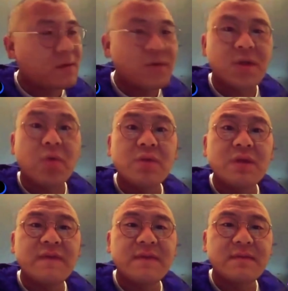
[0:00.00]
都是投
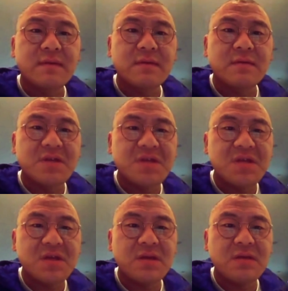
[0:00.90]
机分子，极
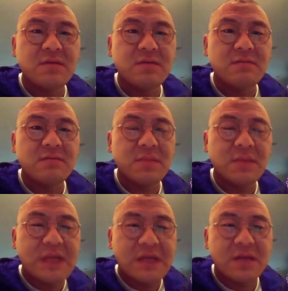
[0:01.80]
其
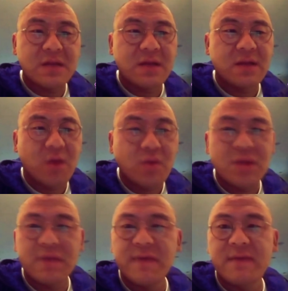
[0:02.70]
利己的投
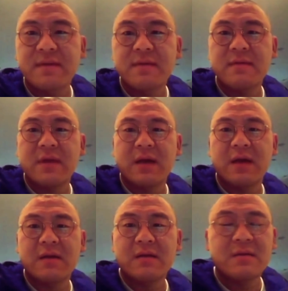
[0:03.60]
机分子啊，
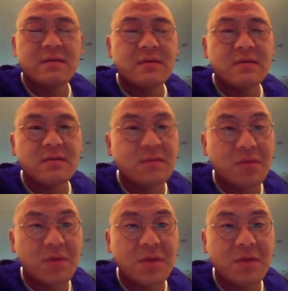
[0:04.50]

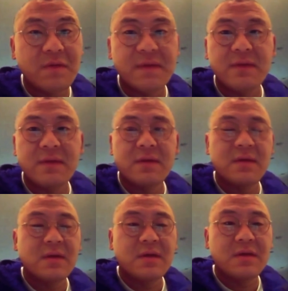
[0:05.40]
都是投机分子，
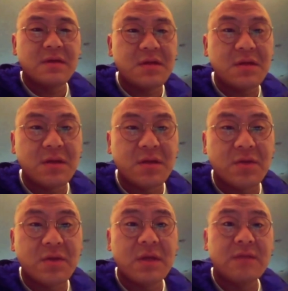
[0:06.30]
极其的
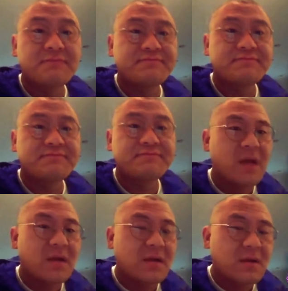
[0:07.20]
投机，
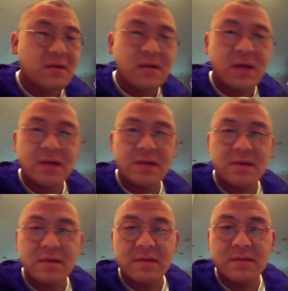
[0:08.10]
啊，这
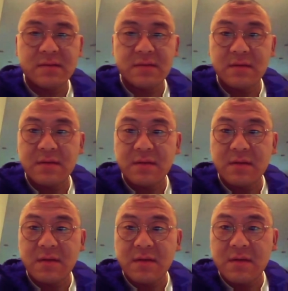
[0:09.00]
个，
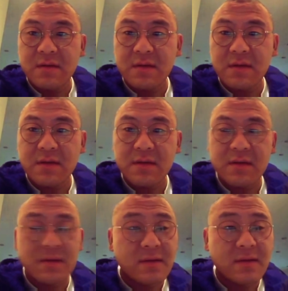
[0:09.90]
这个，这
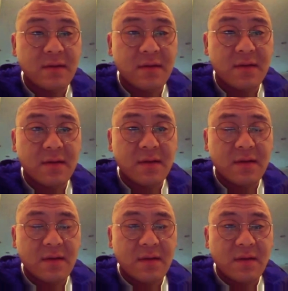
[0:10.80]
个。
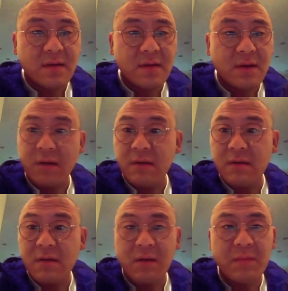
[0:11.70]
好
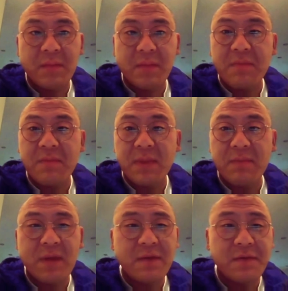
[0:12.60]
啊，没
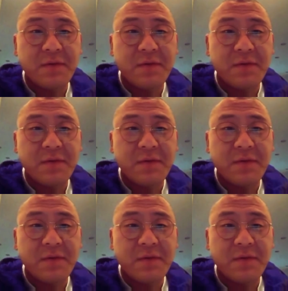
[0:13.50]
没，